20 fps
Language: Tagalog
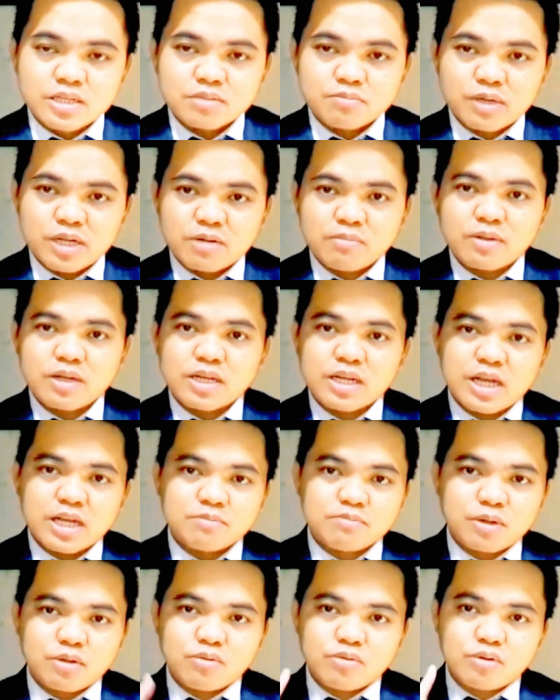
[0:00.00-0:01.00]
para ma-
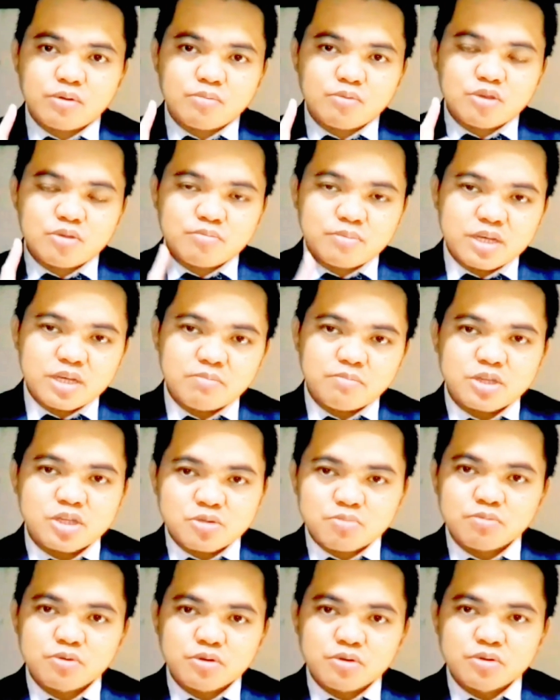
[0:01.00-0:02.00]
lahat makuha mo yung
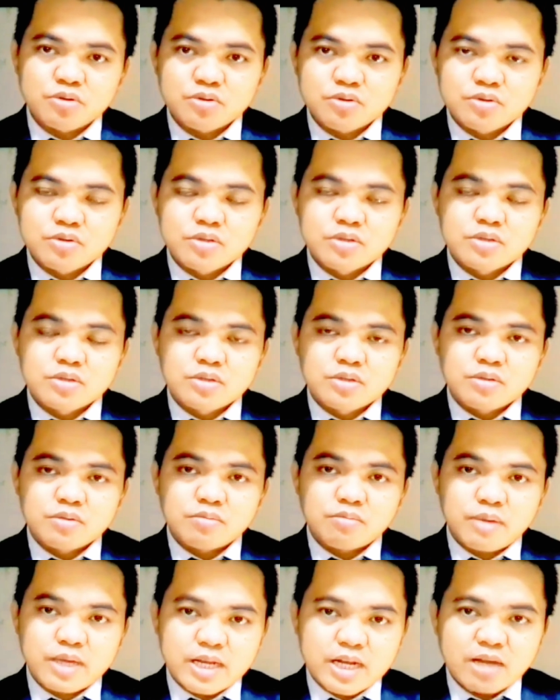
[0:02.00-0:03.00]
benefits mo,
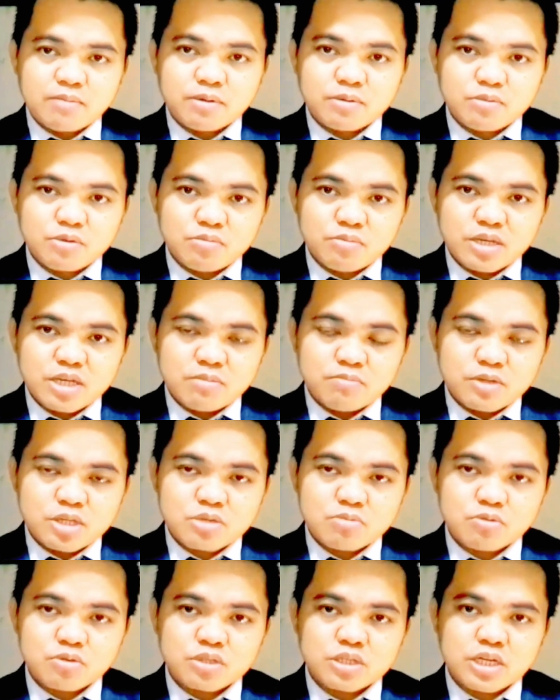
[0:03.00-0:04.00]
mailaban mo yung
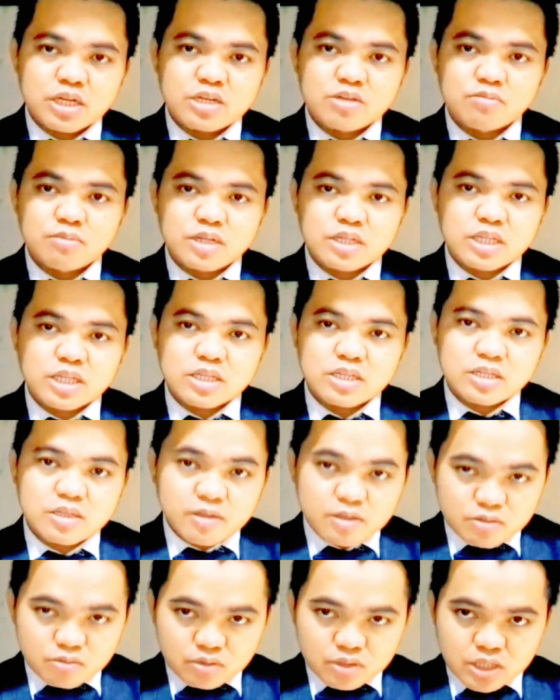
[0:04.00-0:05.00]
benefits mo, tsaka yung, mat-
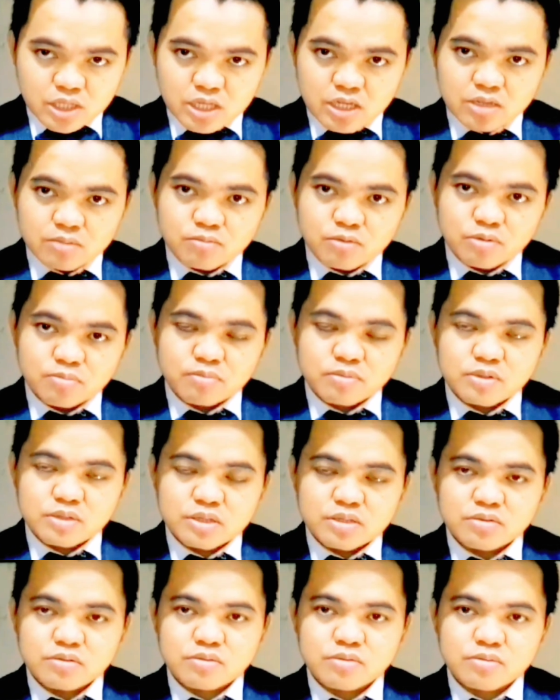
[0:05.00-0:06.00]
yung ticket mo,
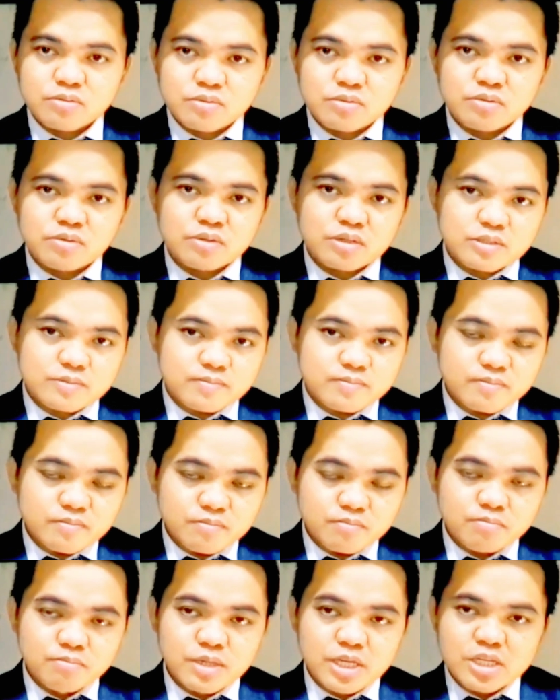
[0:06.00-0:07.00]
yung
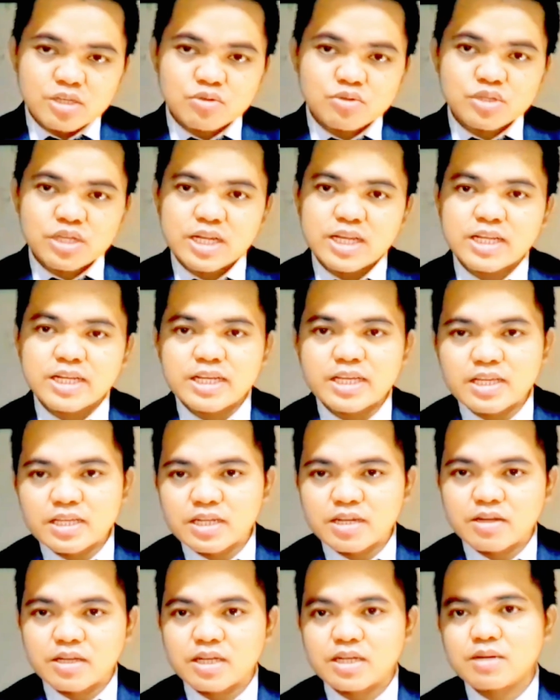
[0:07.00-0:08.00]
vacation salary
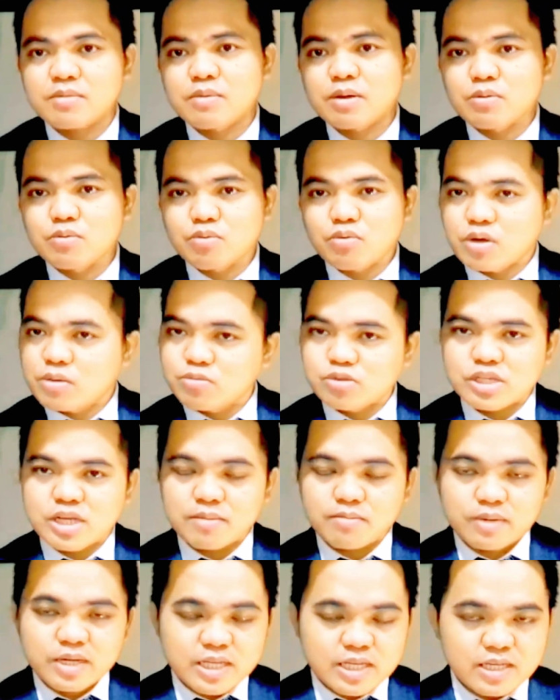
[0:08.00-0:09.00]
na makukuha mo sa
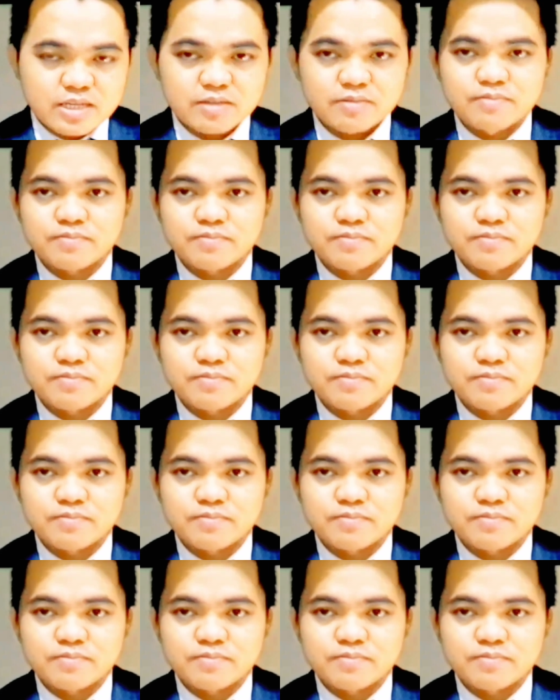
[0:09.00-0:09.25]
company.